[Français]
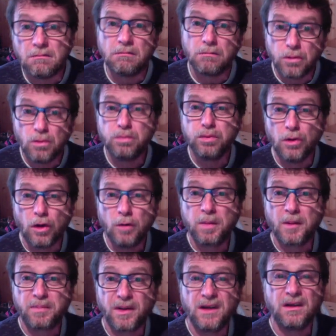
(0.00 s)
bon boulot,
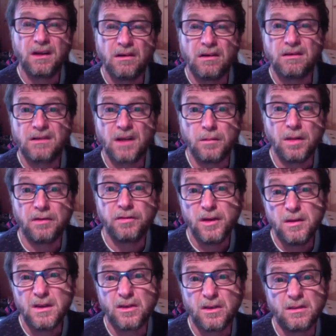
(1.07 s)
papa, t'as bien fait une
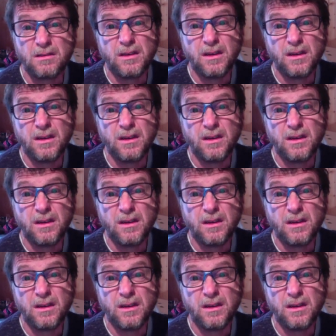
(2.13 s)
maison,